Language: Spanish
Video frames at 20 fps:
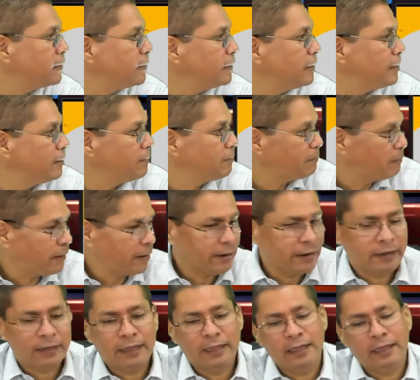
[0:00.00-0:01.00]

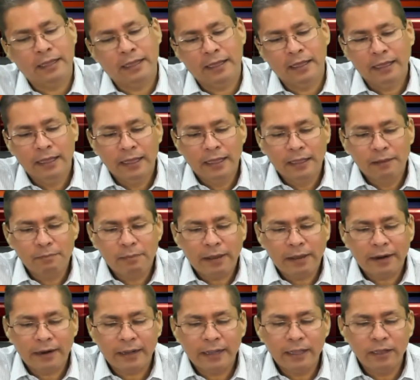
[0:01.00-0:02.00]
para que,
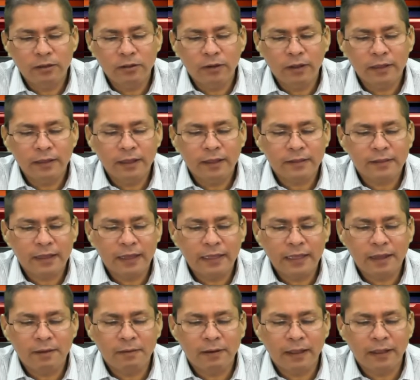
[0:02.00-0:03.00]
Para que no andes
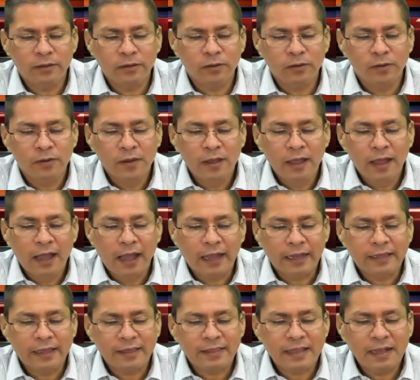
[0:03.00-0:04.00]
ahí hablando.
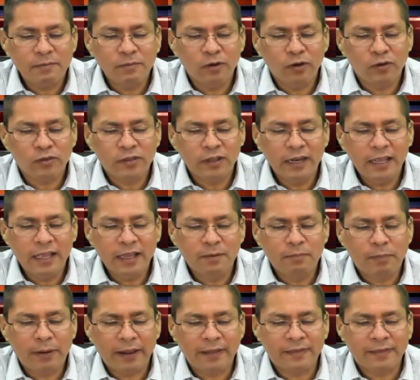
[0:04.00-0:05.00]
Aquí estamos,
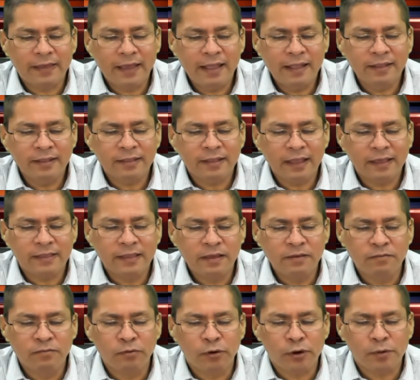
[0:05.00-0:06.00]
Lick, presentes,
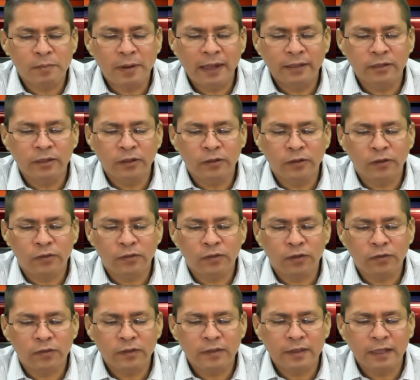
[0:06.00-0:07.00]
informándonos,
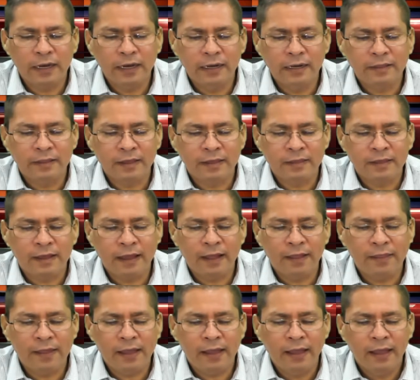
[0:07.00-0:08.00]
nos dice la
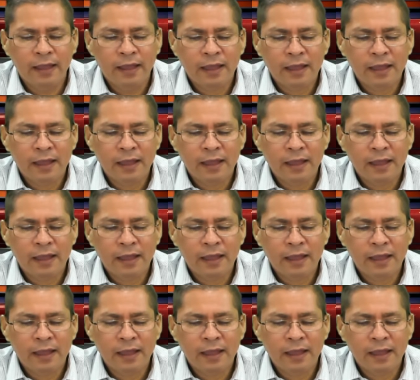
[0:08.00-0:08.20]
licenciada